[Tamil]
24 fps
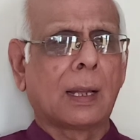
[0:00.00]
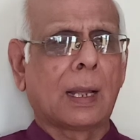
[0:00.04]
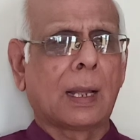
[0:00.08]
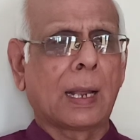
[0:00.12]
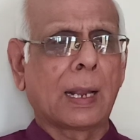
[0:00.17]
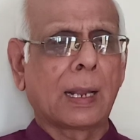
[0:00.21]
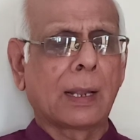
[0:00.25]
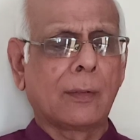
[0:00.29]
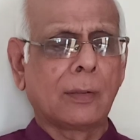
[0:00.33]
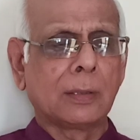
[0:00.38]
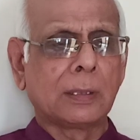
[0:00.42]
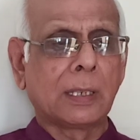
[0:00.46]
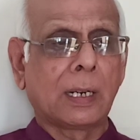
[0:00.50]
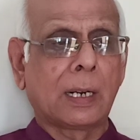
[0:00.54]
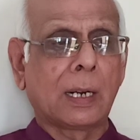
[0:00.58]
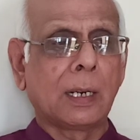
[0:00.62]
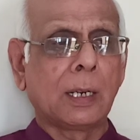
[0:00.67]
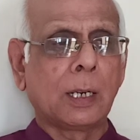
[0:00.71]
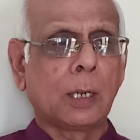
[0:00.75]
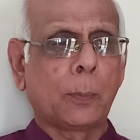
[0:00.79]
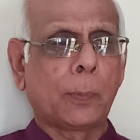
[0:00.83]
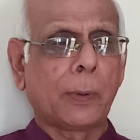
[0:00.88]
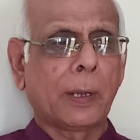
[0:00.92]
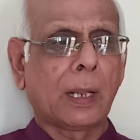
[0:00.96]
அங்கே வந்து
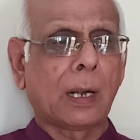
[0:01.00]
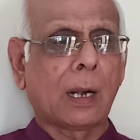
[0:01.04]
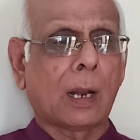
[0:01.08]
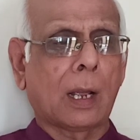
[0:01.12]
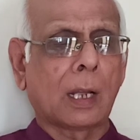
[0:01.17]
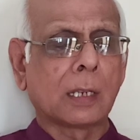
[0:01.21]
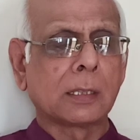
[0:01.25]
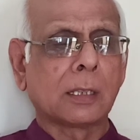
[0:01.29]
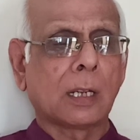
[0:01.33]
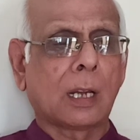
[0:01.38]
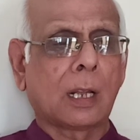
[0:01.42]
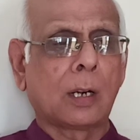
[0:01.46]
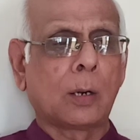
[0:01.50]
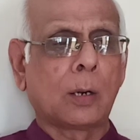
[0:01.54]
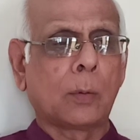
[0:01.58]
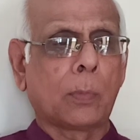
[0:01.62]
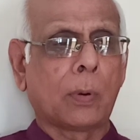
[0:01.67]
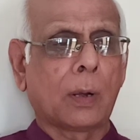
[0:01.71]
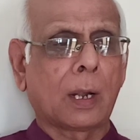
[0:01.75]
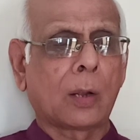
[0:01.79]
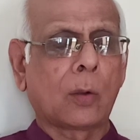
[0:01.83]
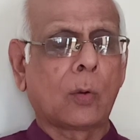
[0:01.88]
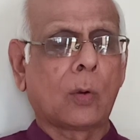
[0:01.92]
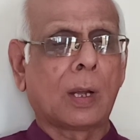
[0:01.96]
ரெண்டு பேர் ஆஜானு
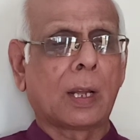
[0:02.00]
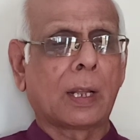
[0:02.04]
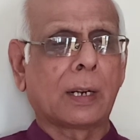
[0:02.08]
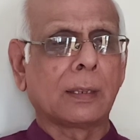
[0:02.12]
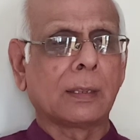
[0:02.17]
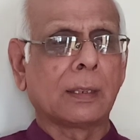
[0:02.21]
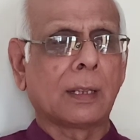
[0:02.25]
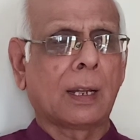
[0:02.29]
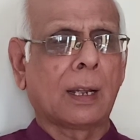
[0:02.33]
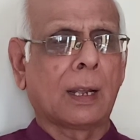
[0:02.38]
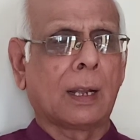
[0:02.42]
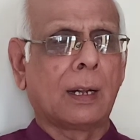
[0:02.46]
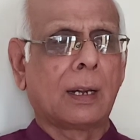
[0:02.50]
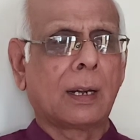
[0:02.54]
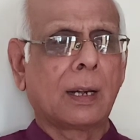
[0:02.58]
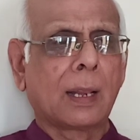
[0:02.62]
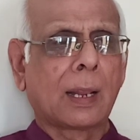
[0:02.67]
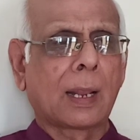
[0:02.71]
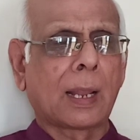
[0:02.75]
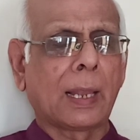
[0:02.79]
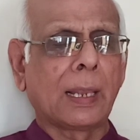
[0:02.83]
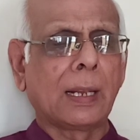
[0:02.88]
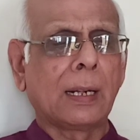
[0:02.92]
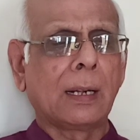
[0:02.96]
பாகுவாக இருந்தாங்க
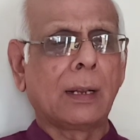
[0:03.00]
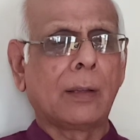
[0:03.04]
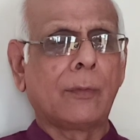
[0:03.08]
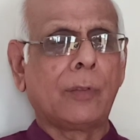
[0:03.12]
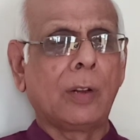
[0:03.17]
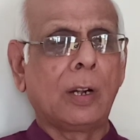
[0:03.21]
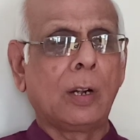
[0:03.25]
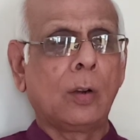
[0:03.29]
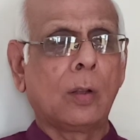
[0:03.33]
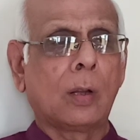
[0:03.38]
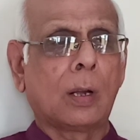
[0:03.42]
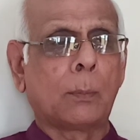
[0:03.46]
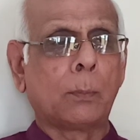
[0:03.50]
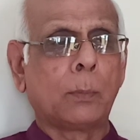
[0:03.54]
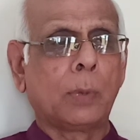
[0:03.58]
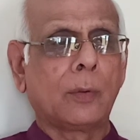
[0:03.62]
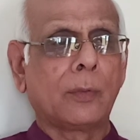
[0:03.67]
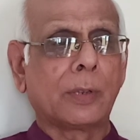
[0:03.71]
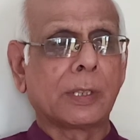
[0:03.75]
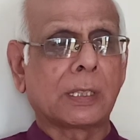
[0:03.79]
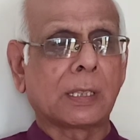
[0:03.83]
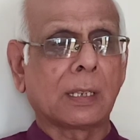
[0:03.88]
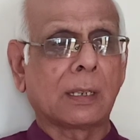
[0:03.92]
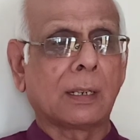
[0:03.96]
கையில் வில்லும்
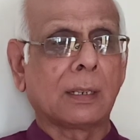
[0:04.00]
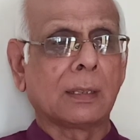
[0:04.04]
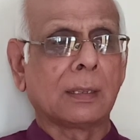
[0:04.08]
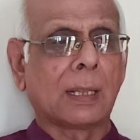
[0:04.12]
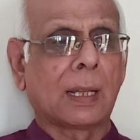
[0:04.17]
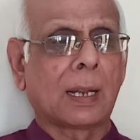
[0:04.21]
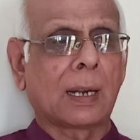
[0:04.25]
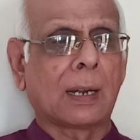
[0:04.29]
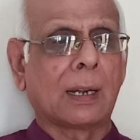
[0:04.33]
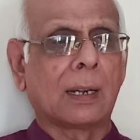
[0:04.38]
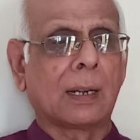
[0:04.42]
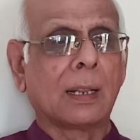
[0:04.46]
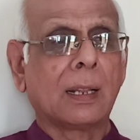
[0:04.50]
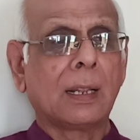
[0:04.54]
அம்பும் வச்சுட்டு